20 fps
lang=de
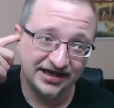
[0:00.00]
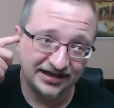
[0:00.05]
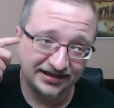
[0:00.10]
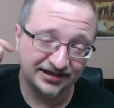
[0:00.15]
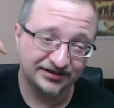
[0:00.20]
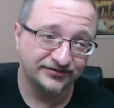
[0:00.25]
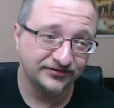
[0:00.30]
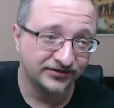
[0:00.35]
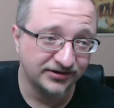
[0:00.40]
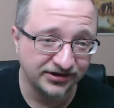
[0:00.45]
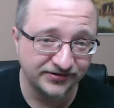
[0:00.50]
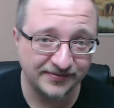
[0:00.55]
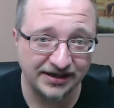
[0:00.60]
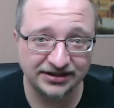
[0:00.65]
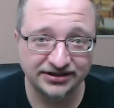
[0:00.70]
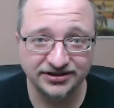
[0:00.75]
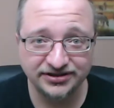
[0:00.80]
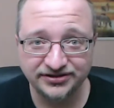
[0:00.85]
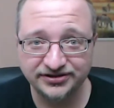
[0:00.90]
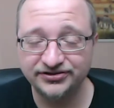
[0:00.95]
Natürlich mache
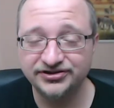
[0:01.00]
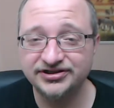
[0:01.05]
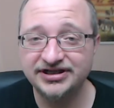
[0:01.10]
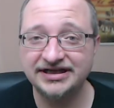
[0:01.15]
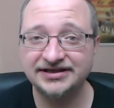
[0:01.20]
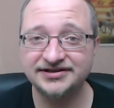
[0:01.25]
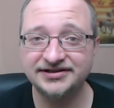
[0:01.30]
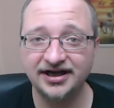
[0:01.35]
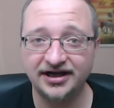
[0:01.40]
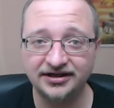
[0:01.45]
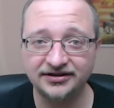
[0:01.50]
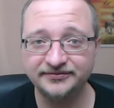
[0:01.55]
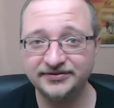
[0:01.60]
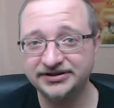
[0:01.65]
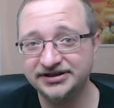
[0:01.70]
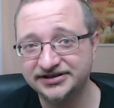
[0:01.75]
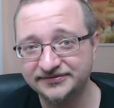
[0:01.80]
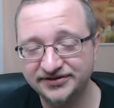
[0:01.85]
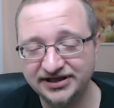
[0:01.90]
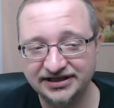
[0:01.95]
ich jetzt schon sechs Jahre, bin
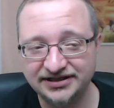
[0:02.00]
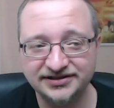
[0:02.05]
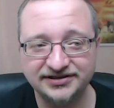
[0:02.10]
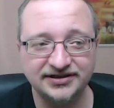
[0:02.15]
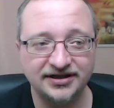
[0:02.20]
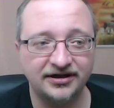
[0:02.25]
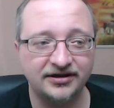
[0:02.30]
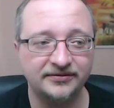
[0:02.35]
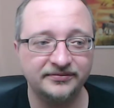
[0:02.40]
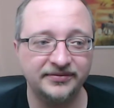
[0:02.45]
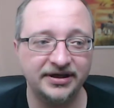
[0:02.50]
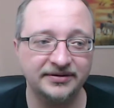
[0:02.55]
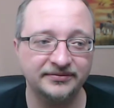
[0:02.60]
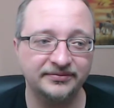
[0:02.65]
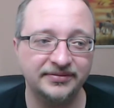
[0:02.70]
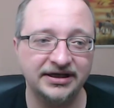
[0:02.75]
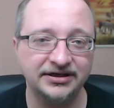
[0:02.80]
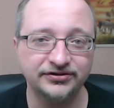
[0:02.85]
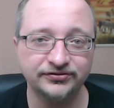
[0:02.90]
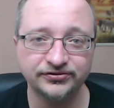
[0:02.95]
jetzt im sechsten Jahr bei,
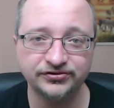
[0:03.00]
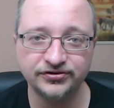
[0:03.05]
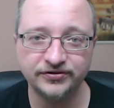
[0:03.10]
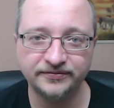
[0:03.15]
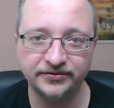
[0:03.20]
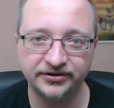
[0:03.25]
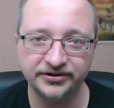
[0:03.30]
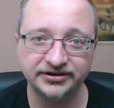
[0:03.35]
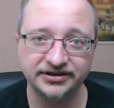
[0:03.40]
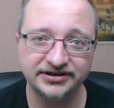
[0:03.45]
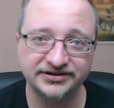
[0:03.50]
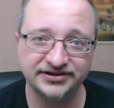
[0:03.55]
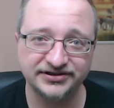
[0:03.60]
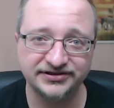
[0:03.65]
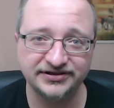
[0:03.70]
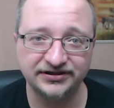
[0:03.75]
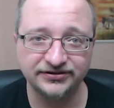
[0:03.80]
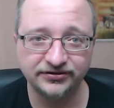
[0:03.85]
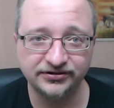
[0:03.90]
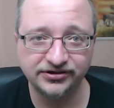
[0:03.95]
bei YouTube und es ist
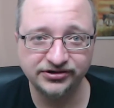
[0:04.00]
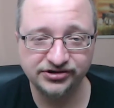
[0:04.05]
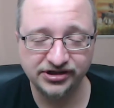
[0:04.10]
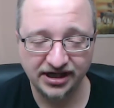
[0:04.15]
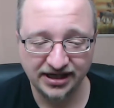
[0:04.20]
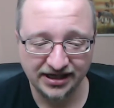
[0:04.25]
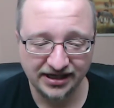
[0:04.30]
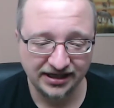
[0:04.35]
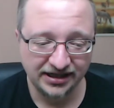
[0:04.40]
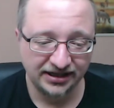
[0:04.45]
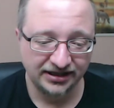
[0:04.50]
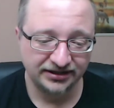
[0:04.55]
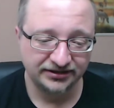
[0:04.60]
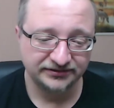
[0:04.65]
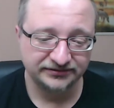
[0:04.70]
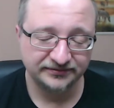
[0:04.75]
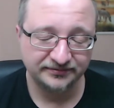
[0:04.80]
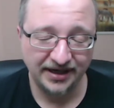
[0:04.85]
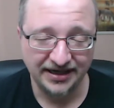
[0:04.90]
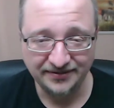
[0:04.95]
natürlich
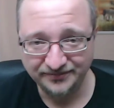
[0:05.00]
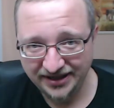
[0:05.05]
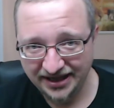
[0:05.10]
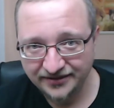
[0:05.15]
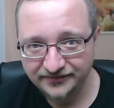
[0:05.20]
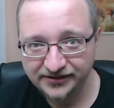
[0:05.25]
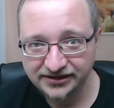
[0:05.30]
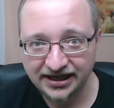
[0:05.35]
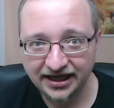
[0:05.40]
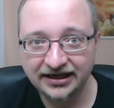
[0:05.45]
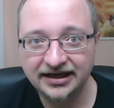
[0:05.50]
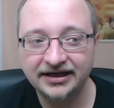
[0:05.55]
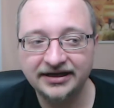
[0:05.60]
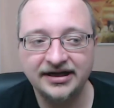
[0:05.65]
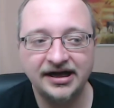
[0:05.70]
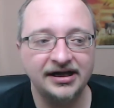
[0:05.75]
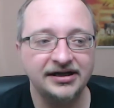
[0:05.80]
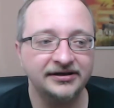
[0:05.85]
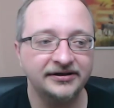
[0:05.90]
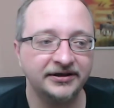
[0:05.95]
mein Baby, der
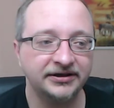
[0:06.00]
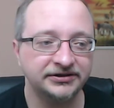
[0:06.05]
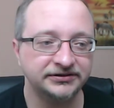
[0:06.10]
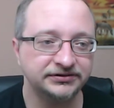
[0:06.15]
Kanal.